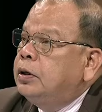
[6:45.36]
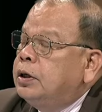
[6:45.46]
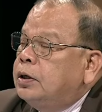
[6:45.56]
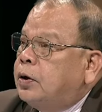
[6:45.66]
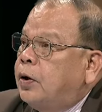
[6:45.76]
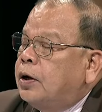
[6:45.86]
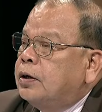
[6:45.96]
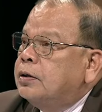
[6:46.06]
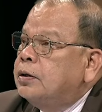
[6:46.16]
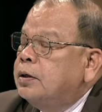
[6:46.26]
อย่างนี้ก่อน
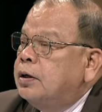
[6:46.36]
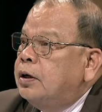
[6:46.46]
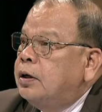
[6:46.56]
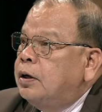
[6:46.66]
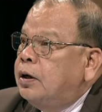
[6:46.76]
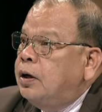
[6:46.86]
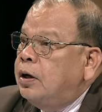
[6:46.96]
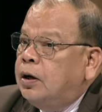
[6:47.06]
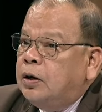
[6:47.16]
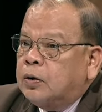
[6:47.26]

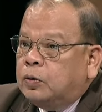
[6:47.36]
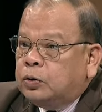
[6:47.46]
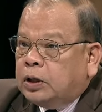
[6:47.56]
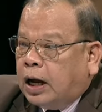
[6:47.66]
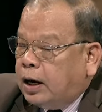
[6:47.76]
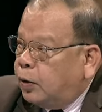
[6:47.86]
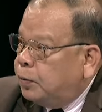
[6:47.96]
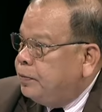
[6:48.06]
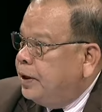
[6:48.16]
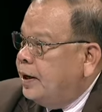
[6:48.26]
คุณคารล
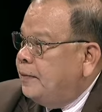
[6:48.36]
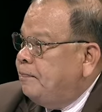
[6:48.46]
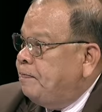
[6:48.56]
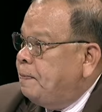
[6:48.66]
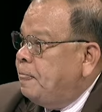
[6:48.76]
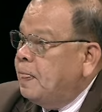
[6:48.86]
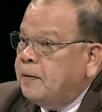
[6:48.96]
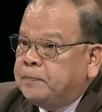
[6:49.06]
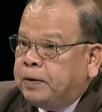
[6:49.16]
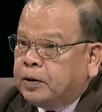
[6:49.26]
มเนี่ย ครับ
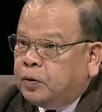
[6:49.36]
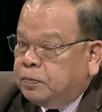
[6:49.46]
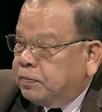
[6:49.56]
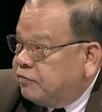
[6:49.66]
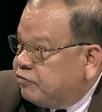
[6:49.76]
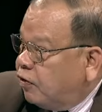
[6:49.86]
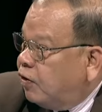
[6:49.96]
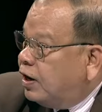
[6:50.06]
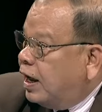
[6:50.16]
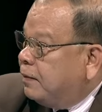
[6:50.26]
เป็นคนไปฟ้อ
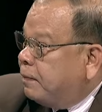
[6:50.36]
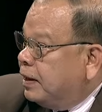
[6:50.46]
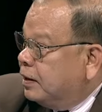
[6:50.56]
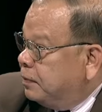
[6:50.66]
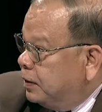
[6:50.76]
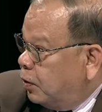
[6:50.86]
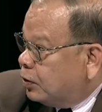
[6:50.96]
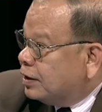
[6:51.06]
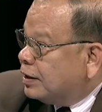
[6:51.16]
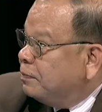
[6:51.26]
งไล่พันธมิตรออก
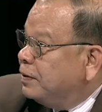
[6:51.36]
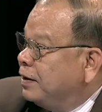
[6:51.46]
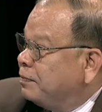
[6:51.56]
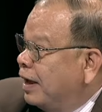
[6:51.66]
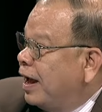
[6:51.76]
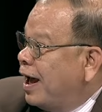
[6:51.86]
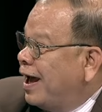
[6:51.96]
จากทำเนียบนะ